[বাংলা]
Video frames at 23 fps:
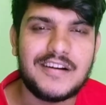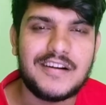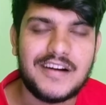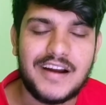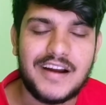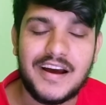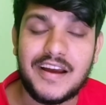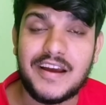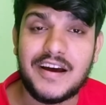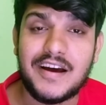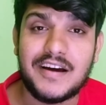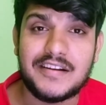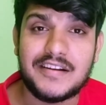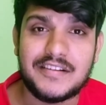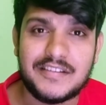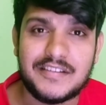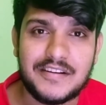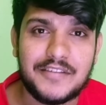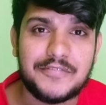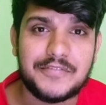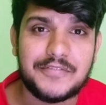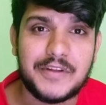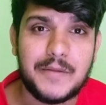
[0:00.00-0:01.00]
রায়হান
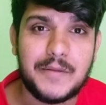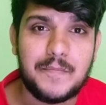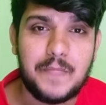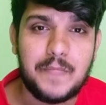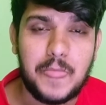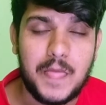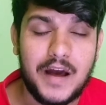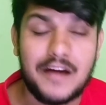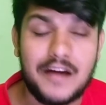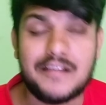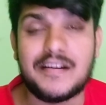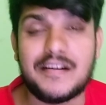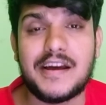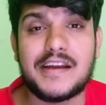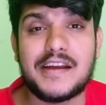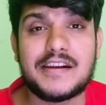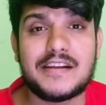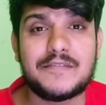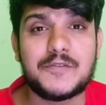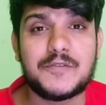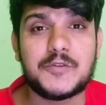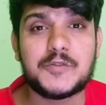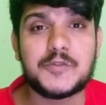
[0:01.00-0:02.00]
রাফি আর রায়হান
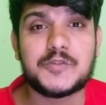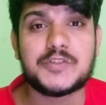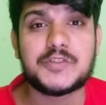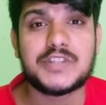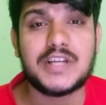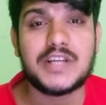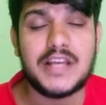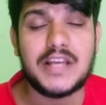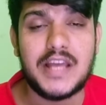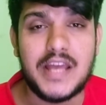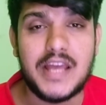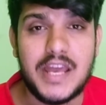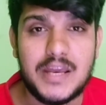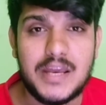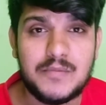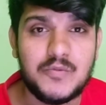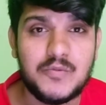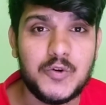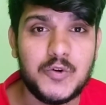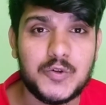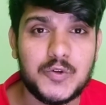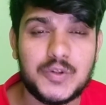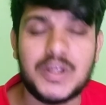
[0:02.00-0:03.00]
রাফি হচ্ছে এই
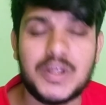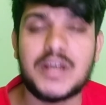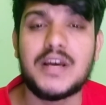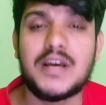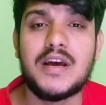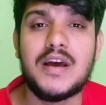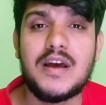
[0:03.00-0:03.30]
মুহূর্তে